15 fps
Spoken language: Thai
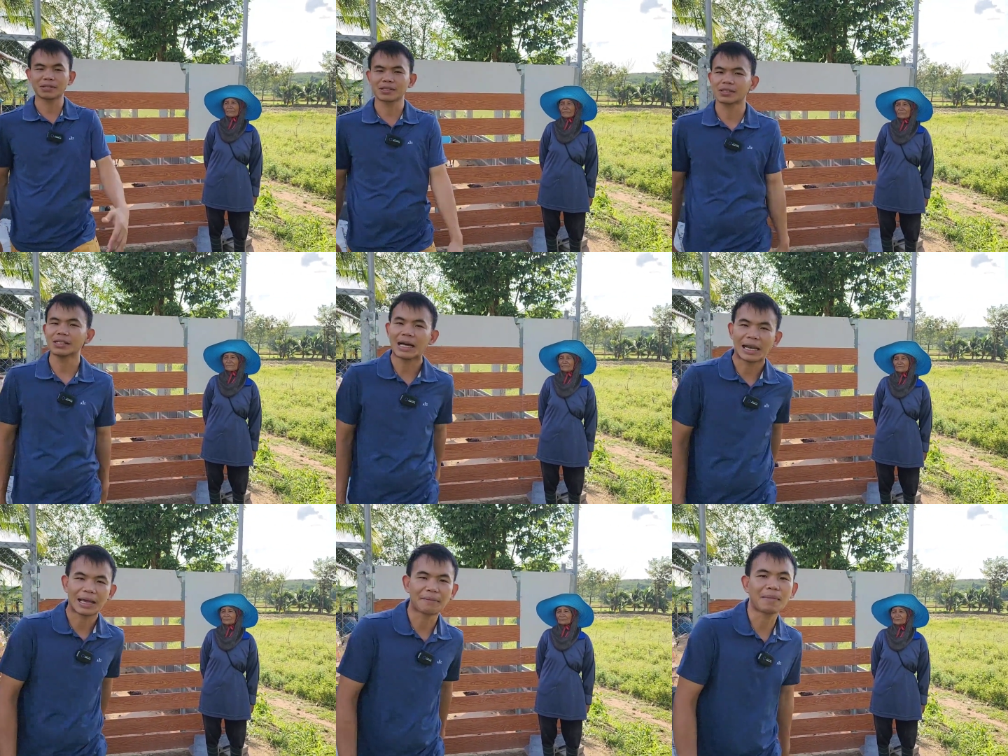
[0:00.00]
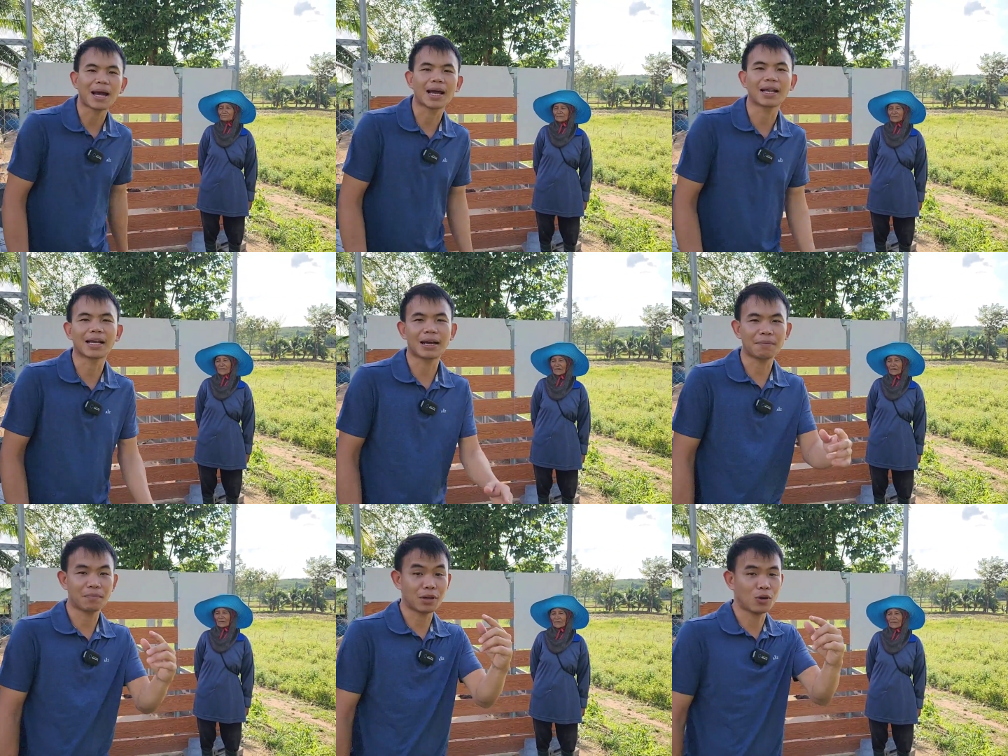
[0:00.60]
ไปซื้ออะไรมา
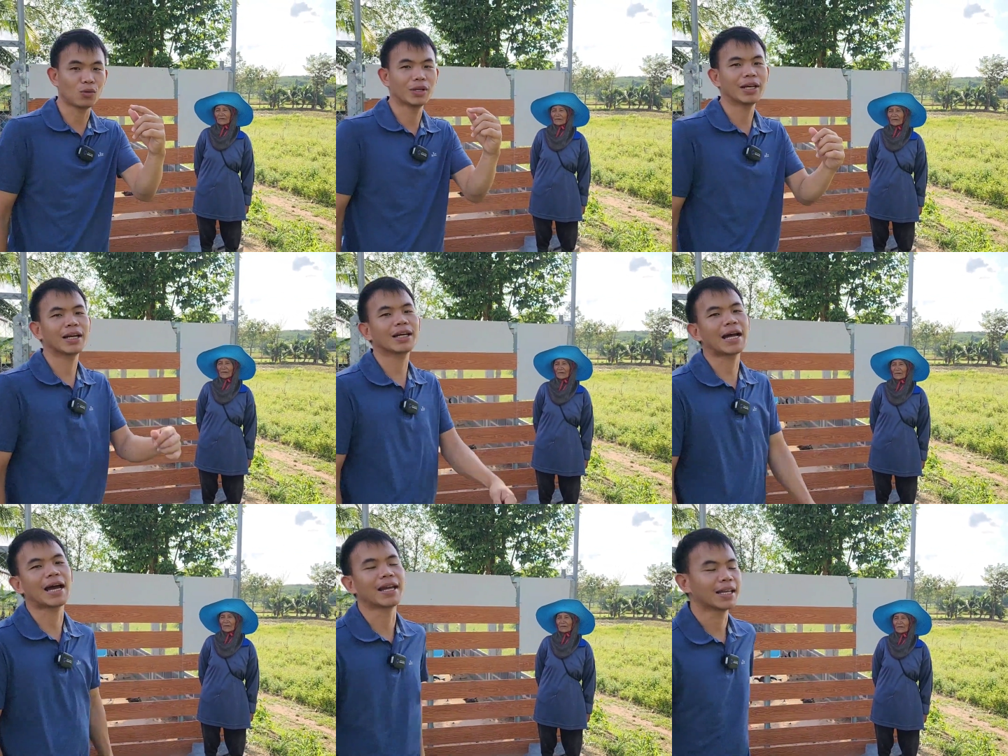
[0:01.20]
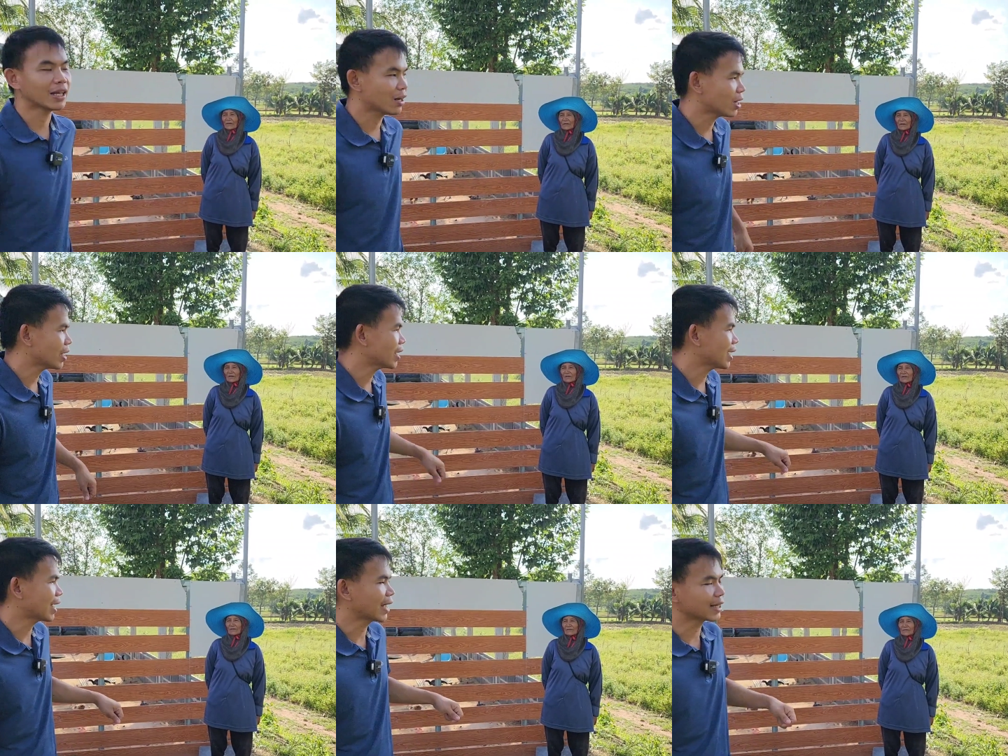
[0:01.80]
นะครับเราเลี้ยงไก่แล้ว
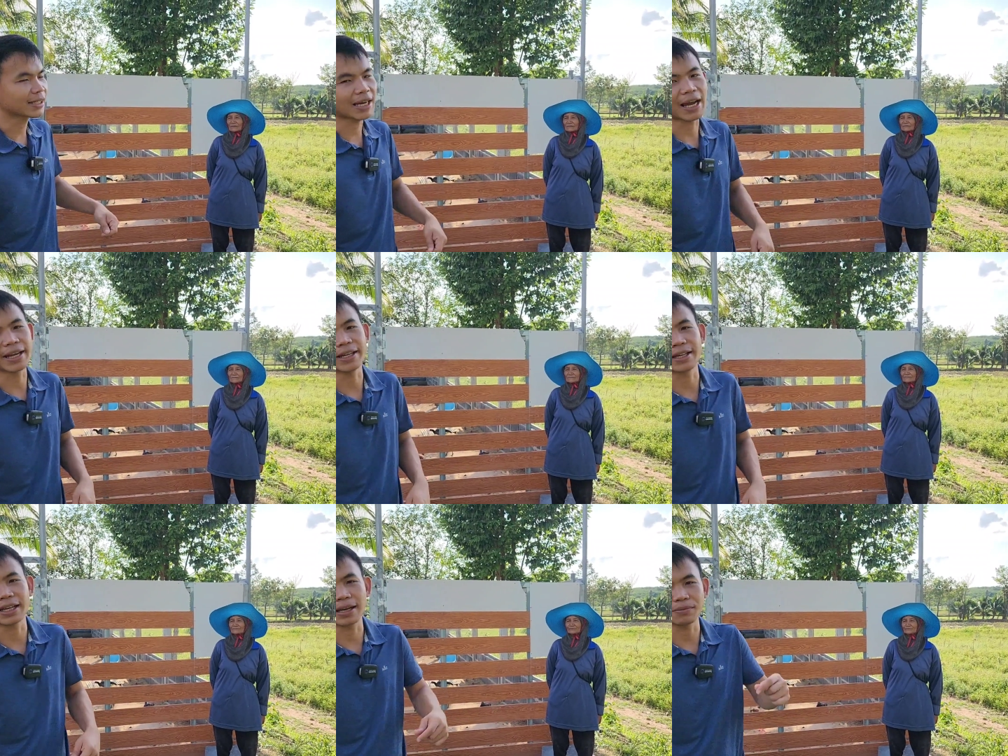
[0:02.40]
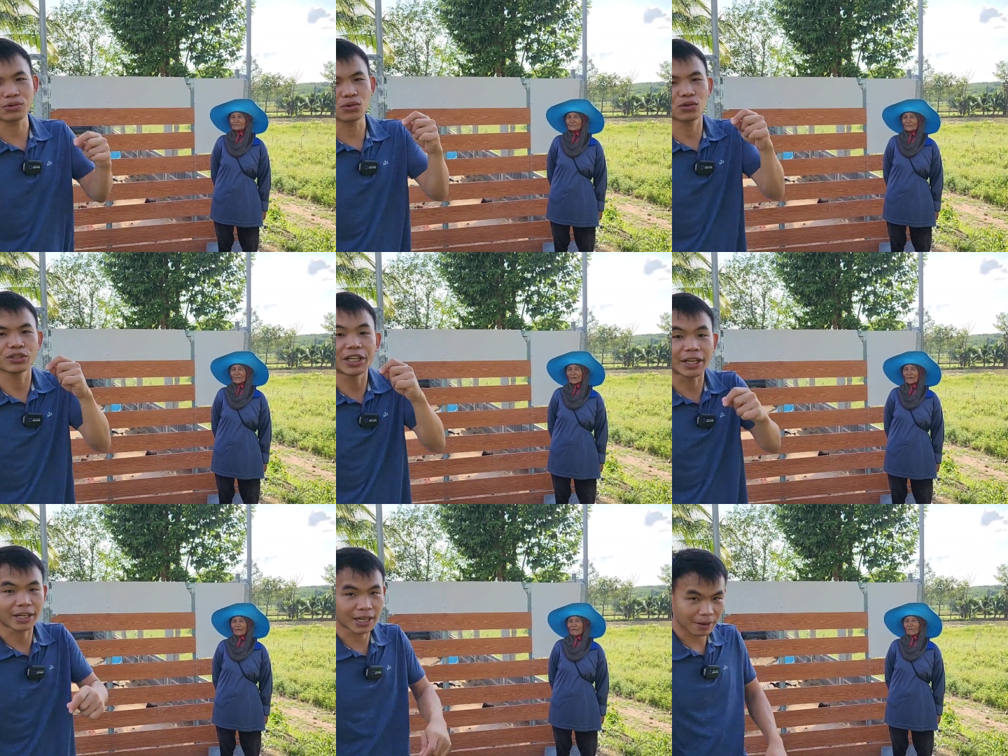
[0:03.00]
ให้อาหารไก่นะครับช่วงเย็น